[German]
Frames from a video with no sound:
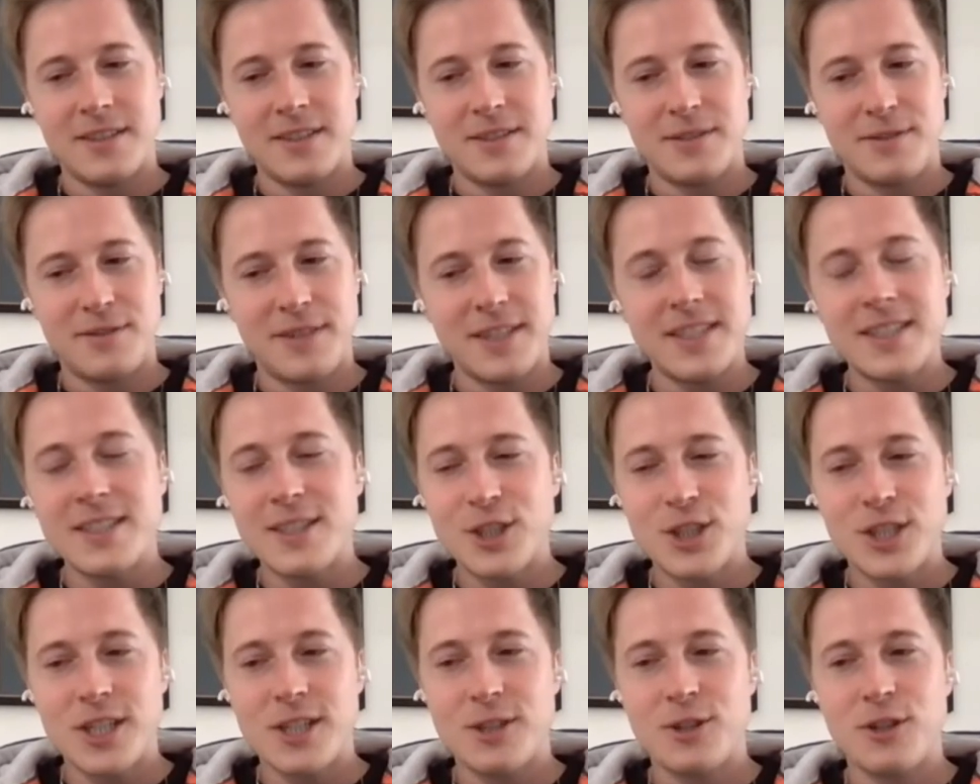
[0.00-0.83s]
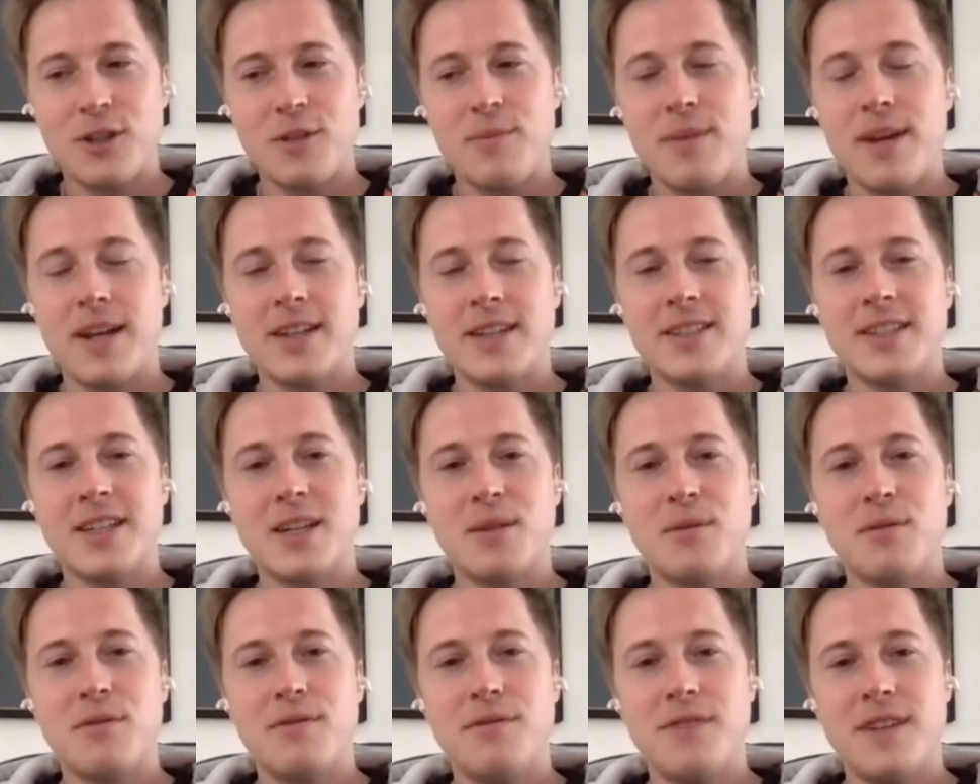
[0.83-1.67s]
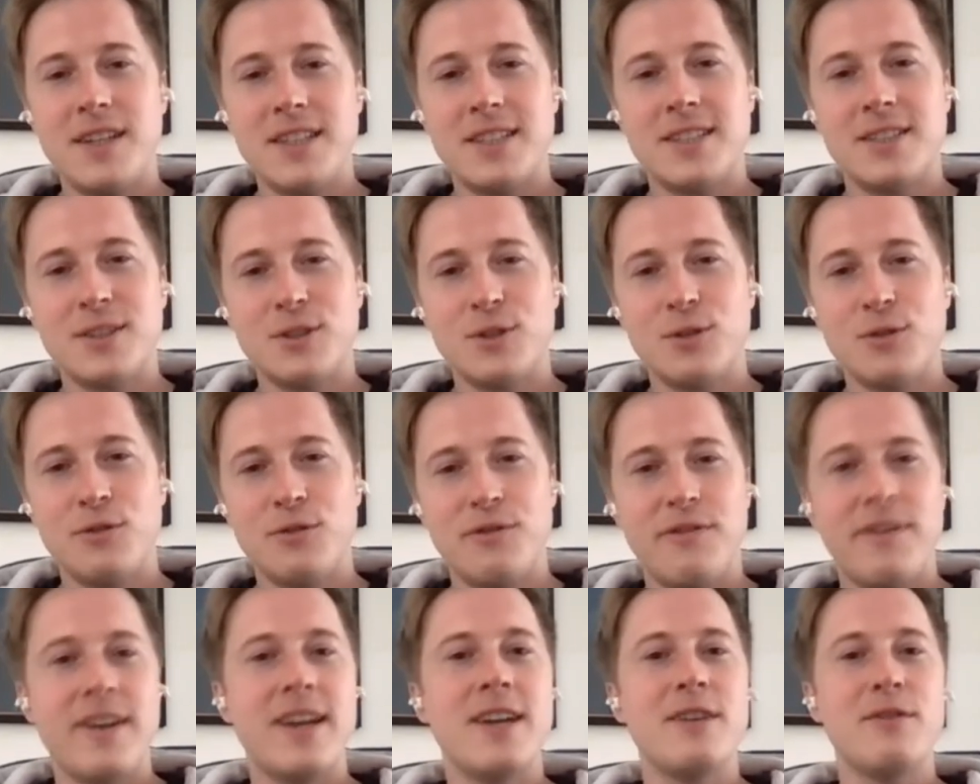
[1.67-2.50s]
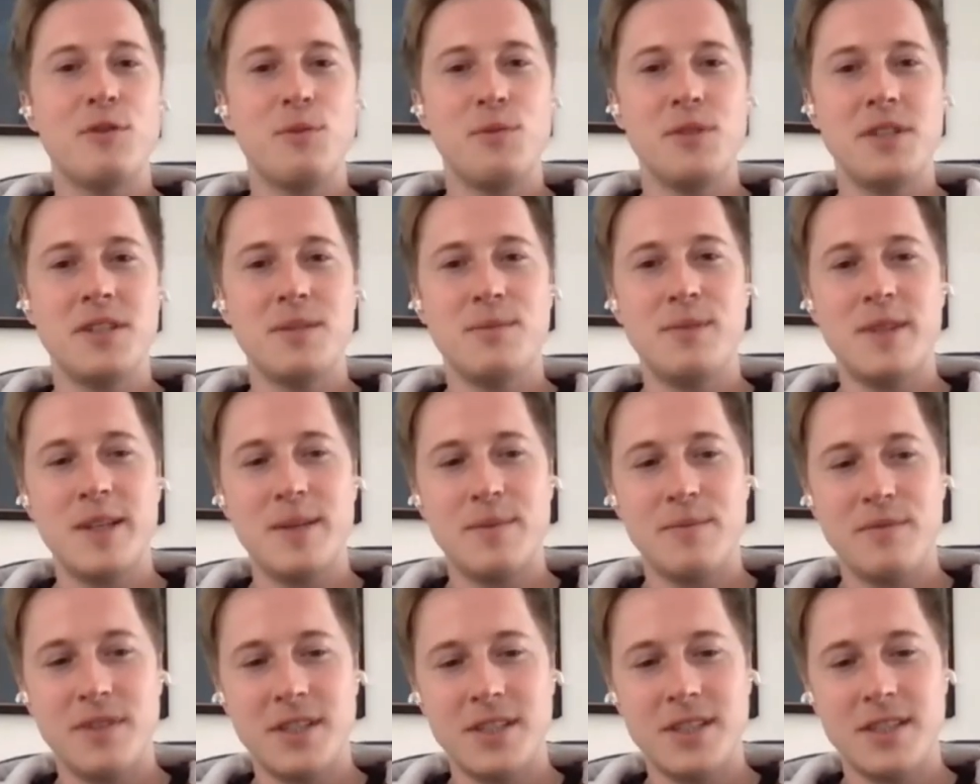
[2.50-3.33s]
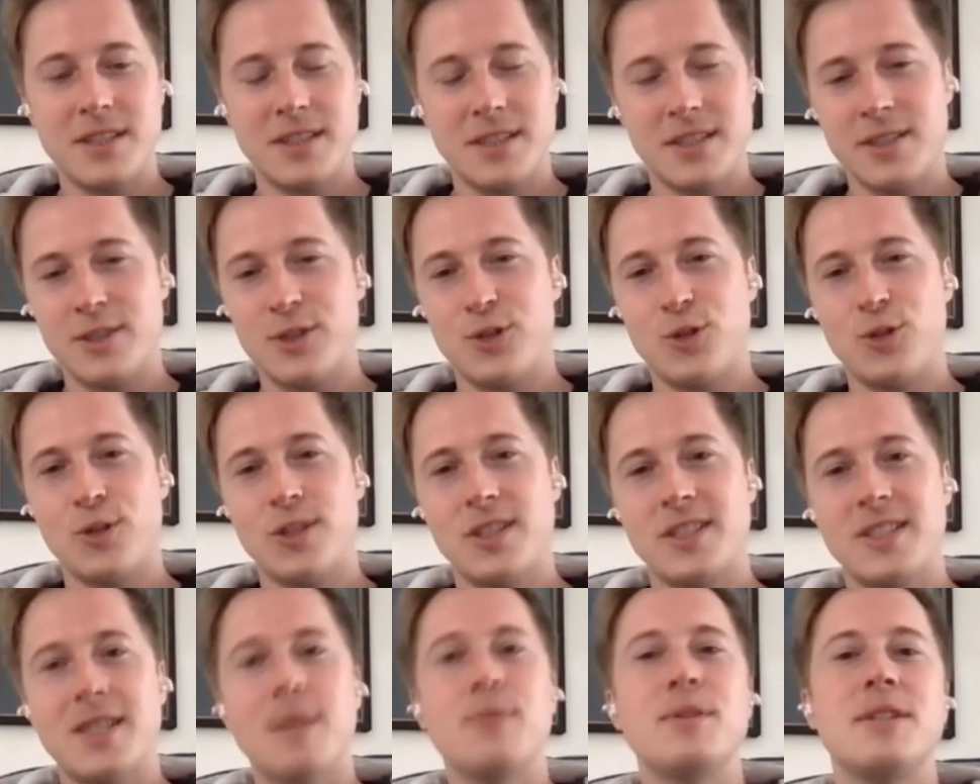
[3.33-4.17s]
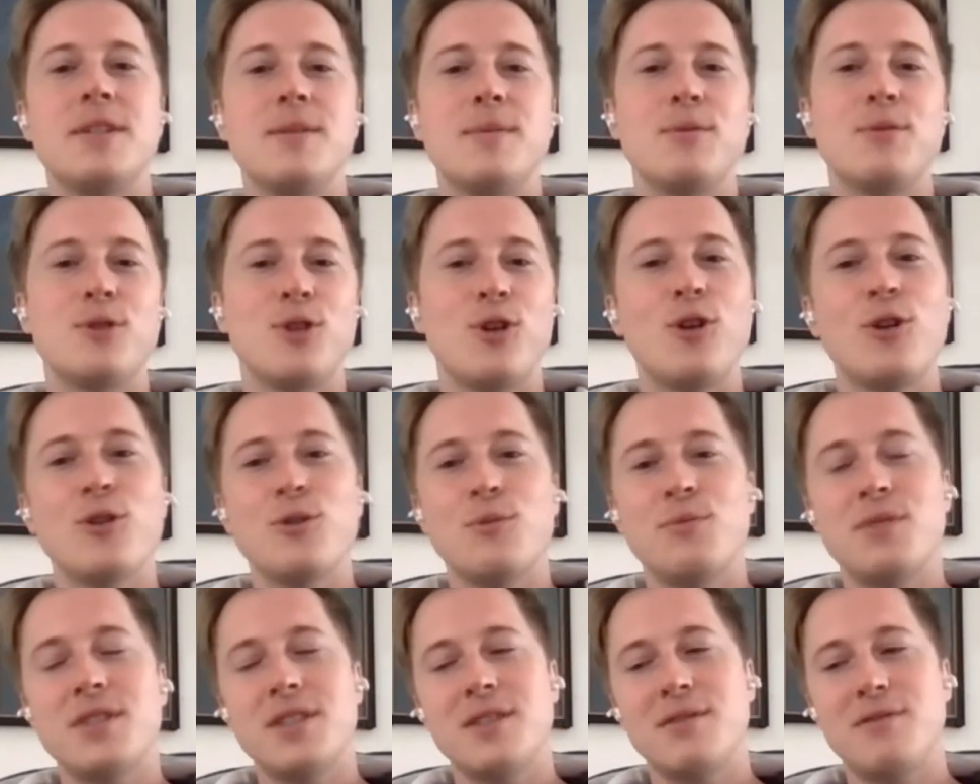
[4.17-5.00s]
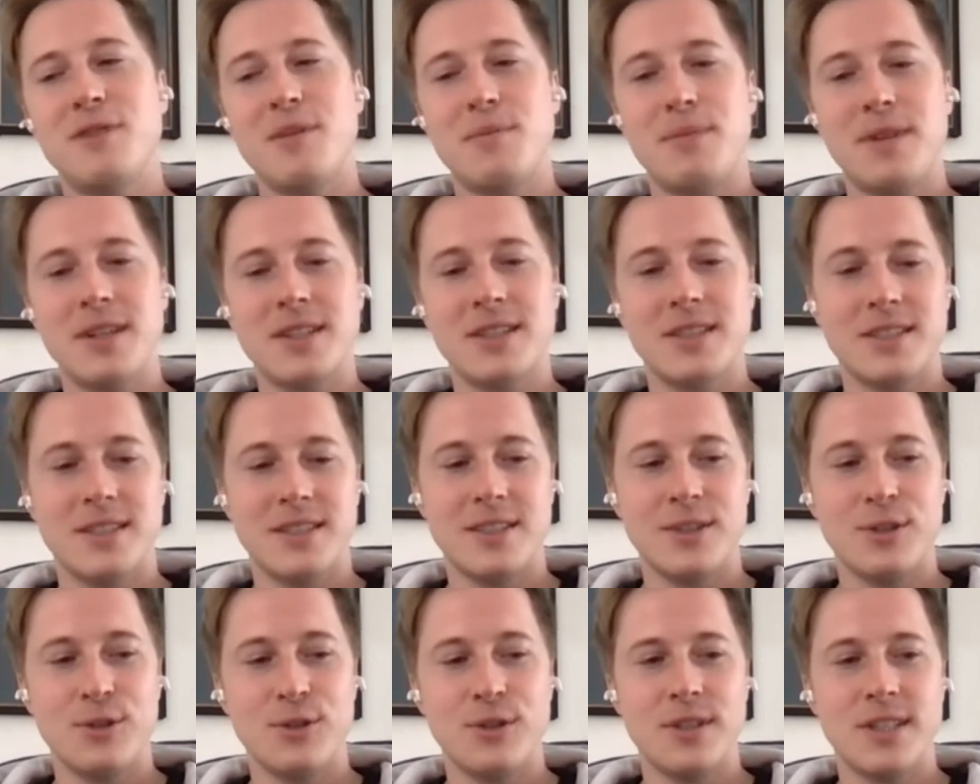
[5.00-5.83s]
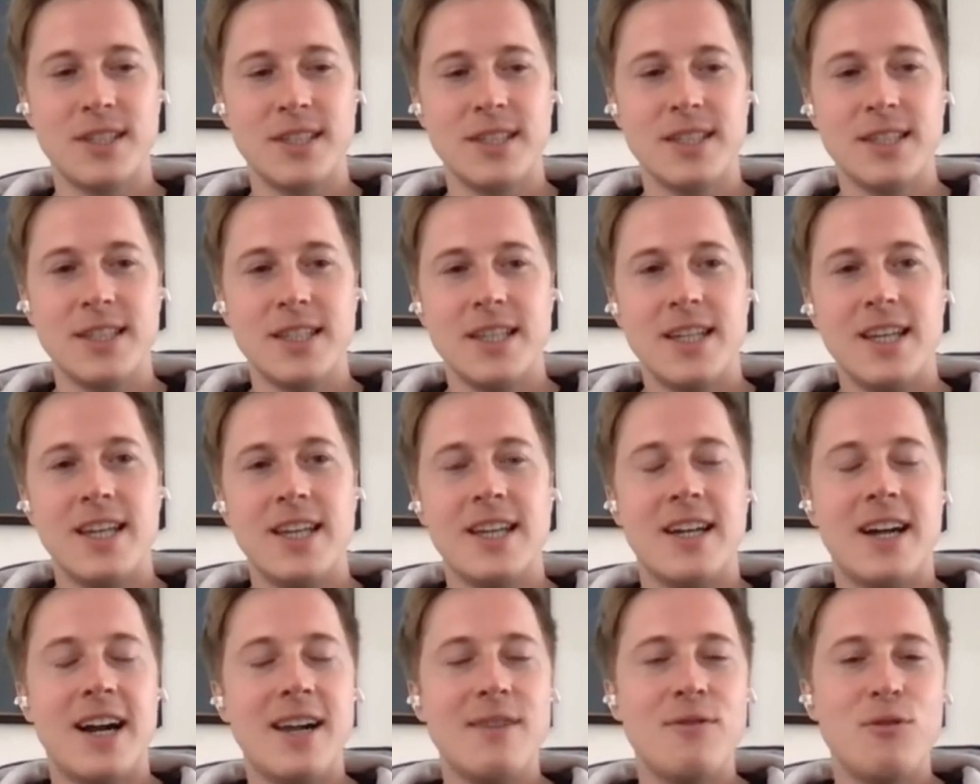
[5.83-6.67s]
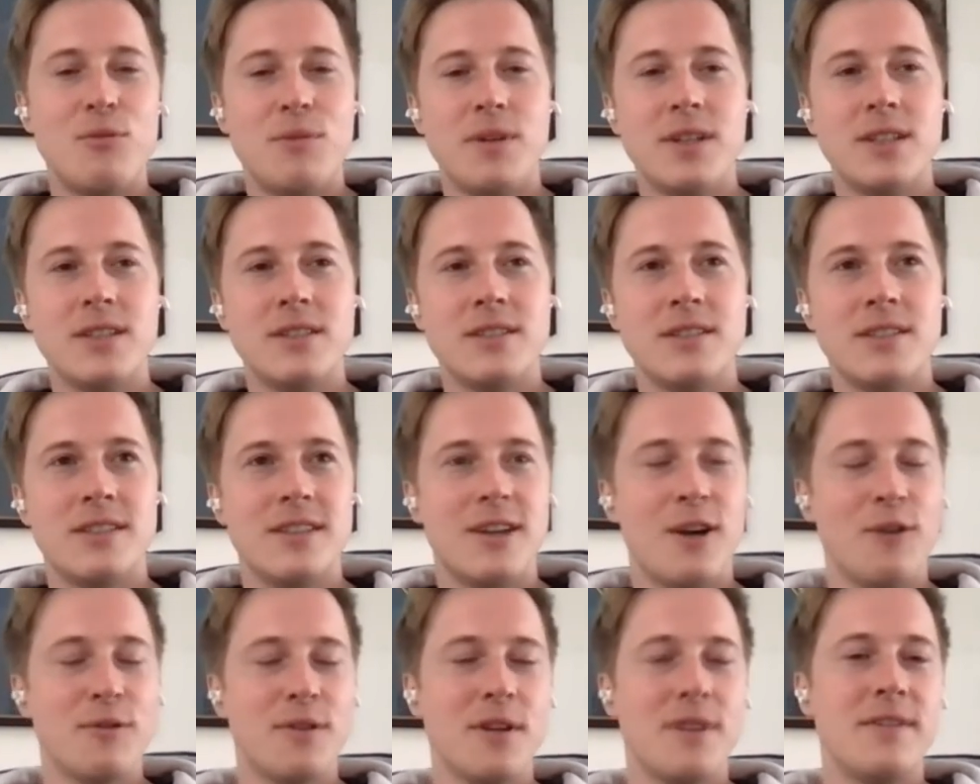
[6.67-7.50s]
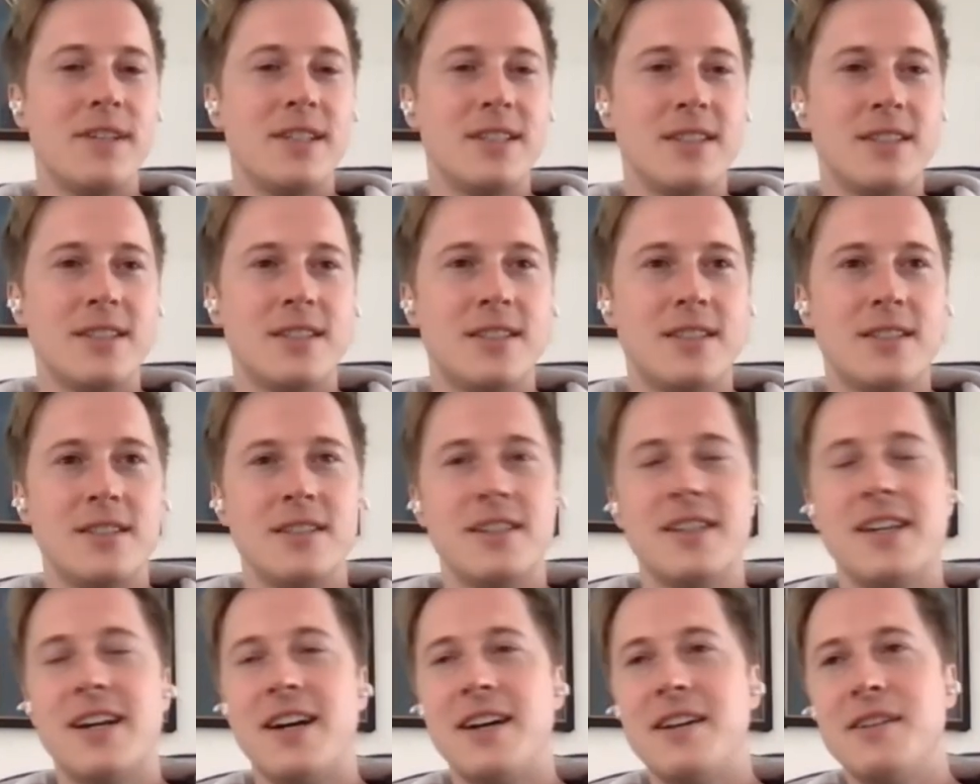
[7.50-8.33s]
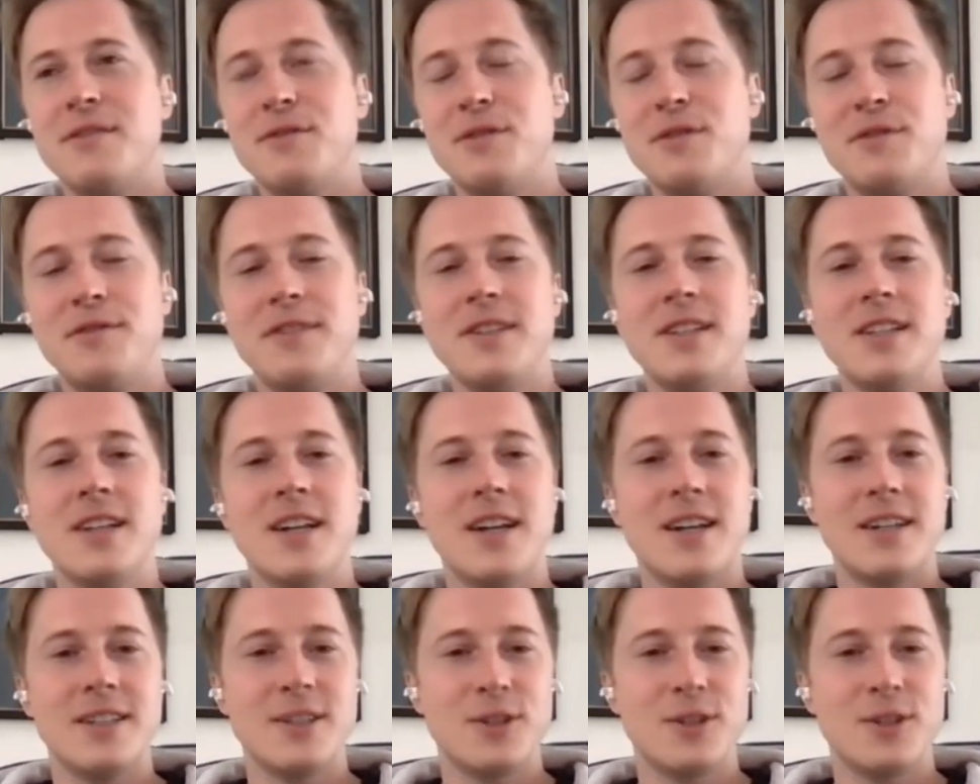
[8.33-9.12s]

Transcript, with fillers: äh, festgestellt und gemerkt habe, was und wer für mich im Leben wichtig ist. Und das habe ich in einem Song auch so ein bisschen verpackt. Also egal, wo man auf der Welt ist, egal wie viel